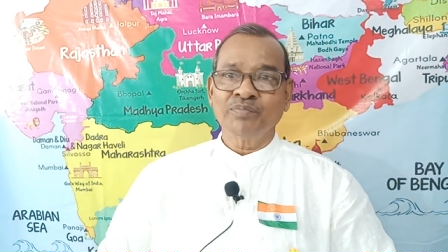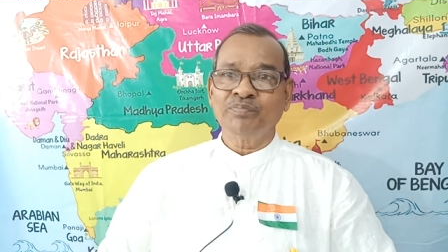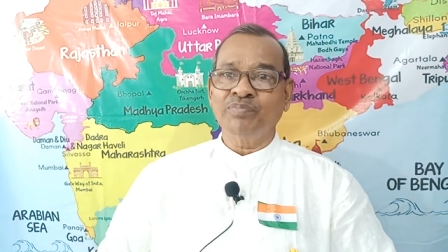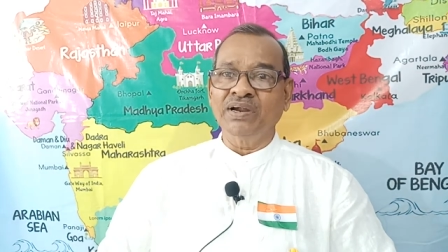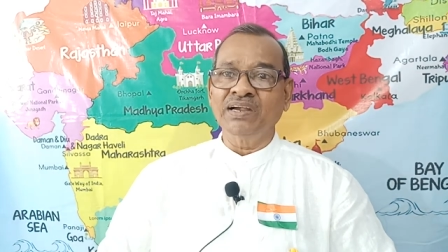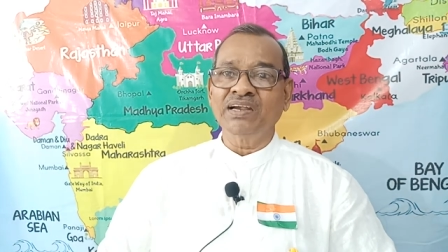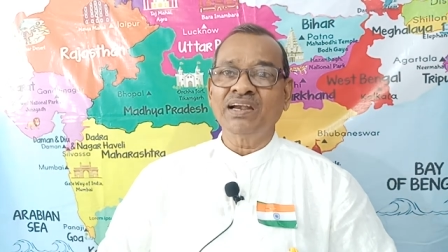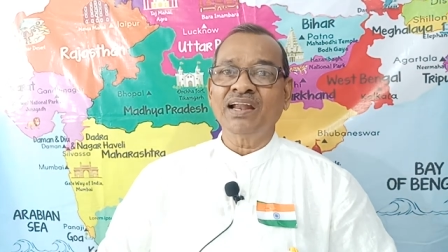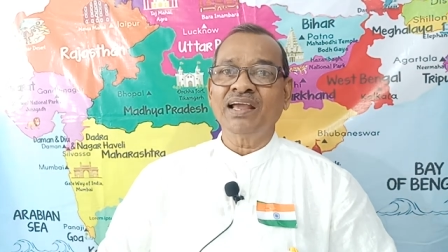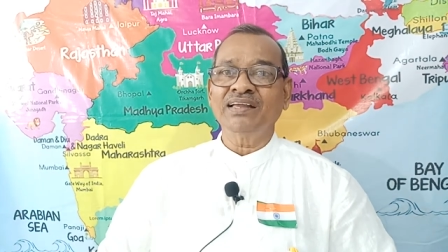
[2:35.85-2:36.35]

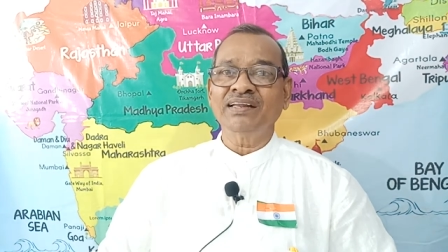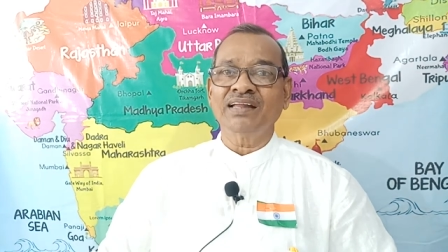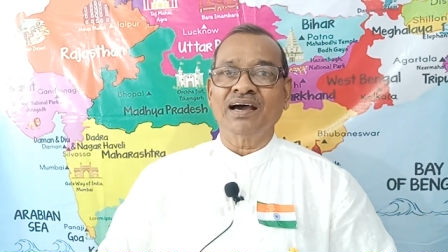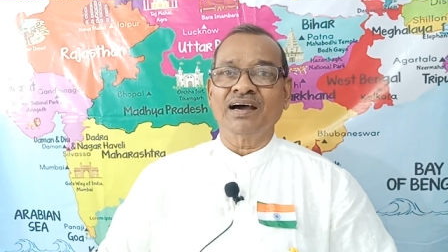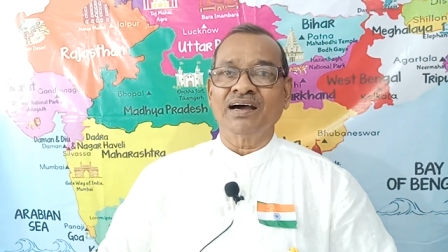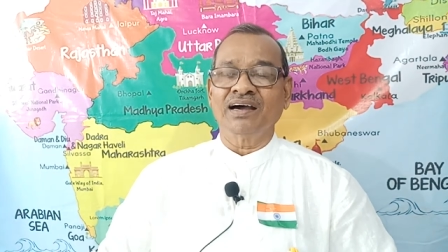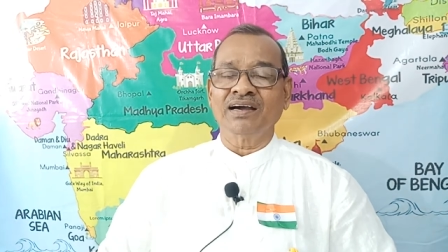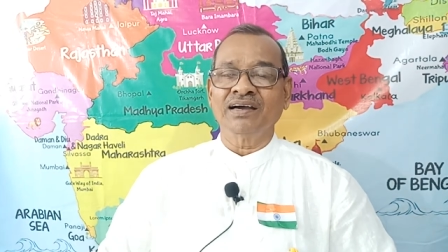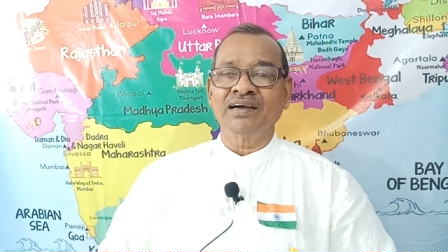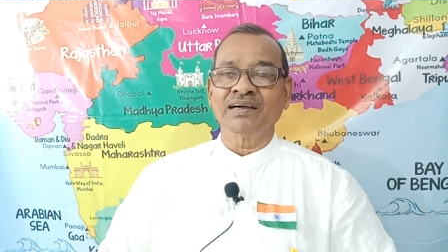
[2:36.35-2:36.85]
పెండ్లైన
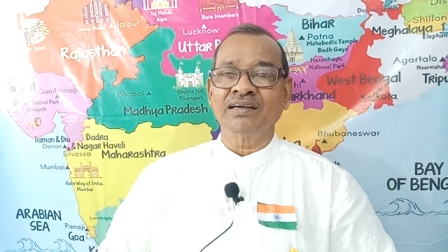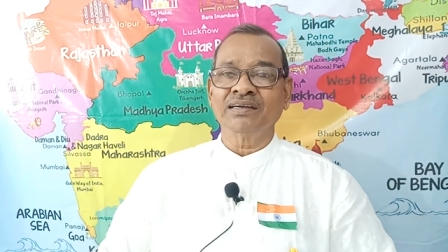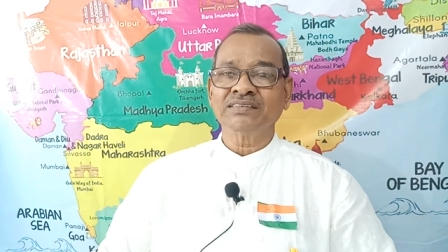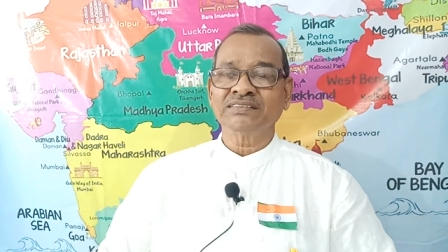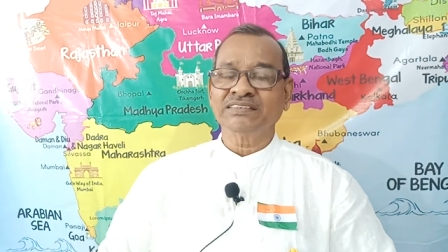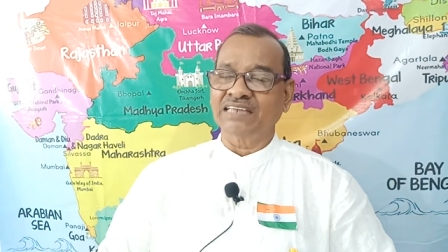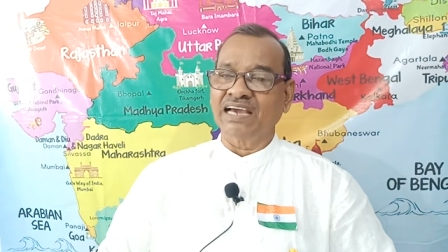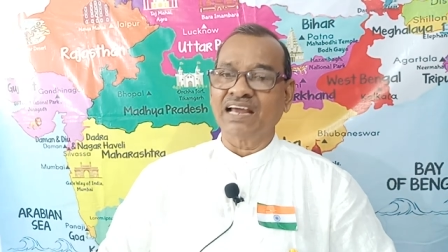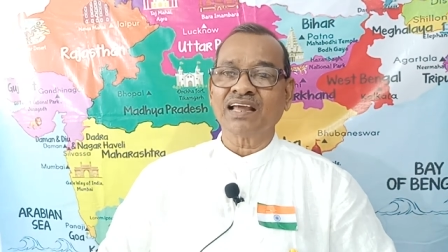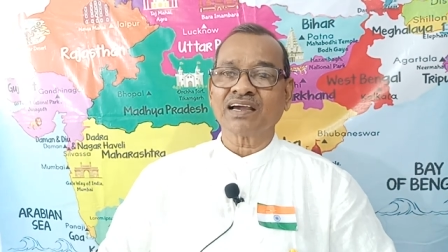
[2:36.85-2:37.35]

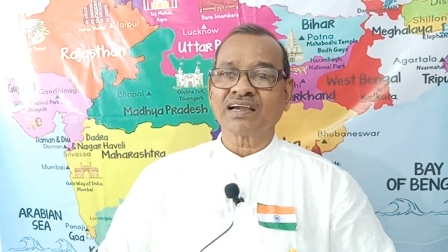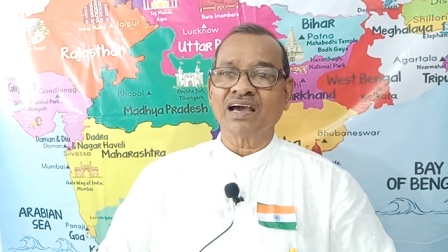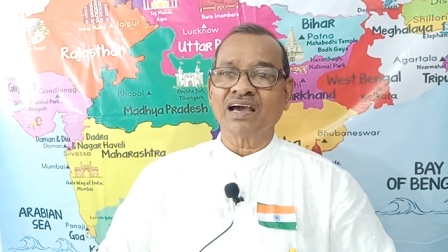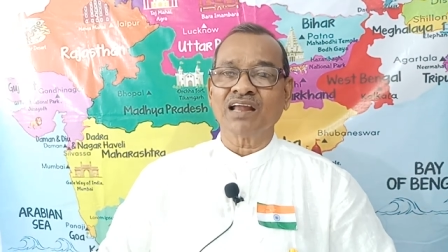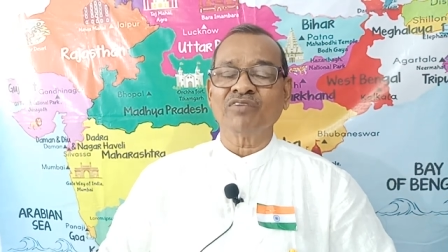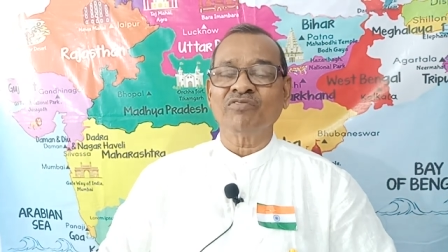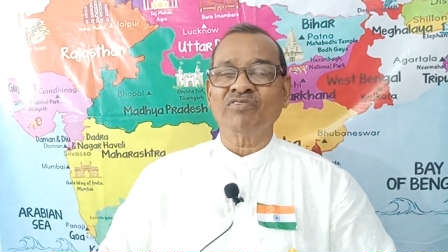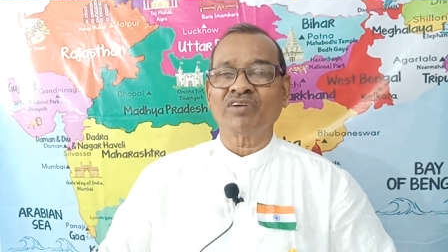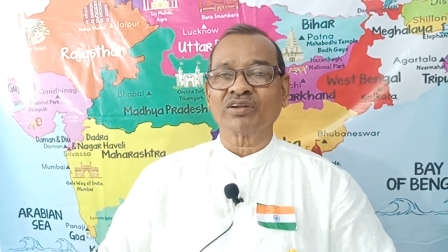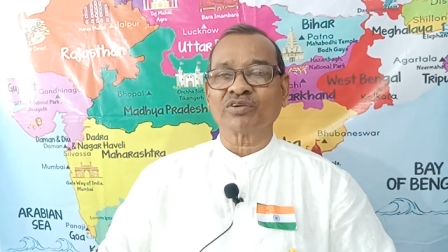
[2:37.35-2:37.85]
చాలా
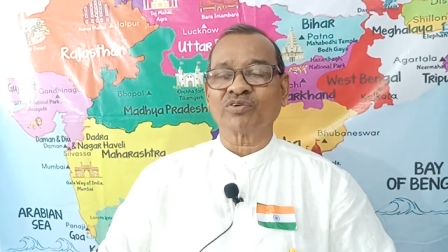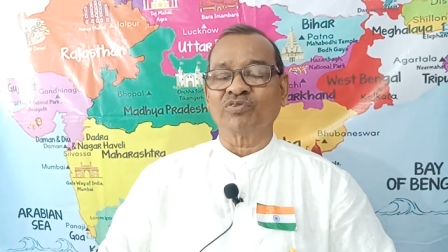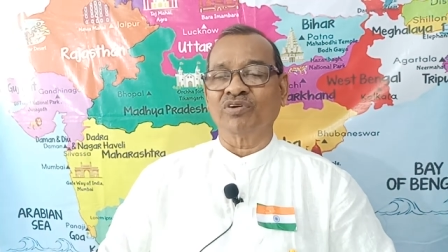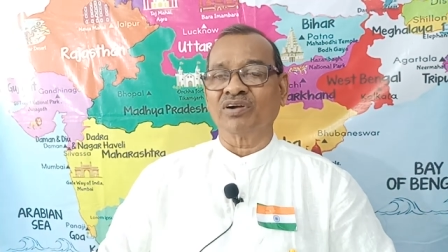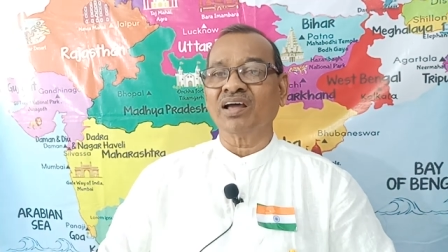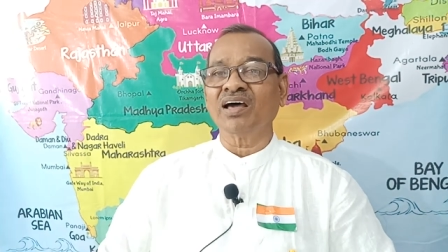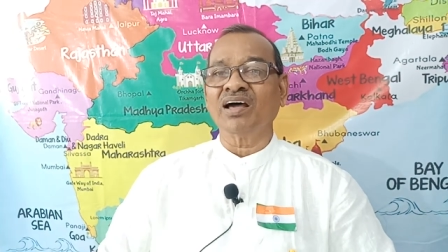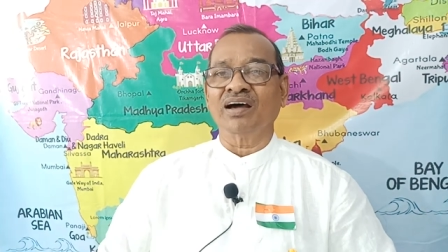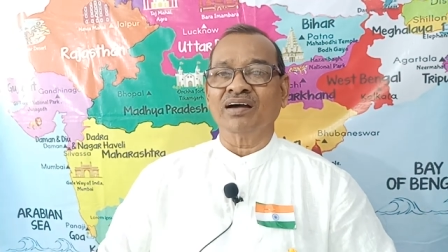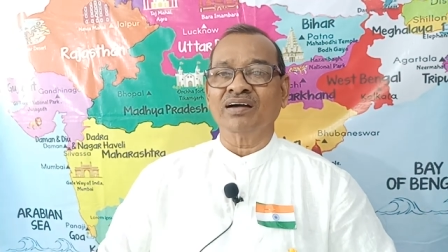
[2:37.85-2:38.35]
కాలం వరకు
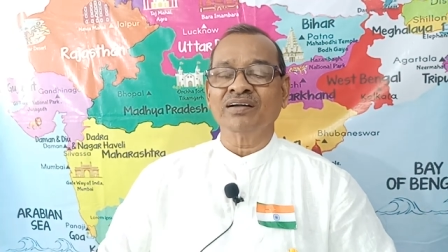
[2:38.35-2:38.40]
కూడా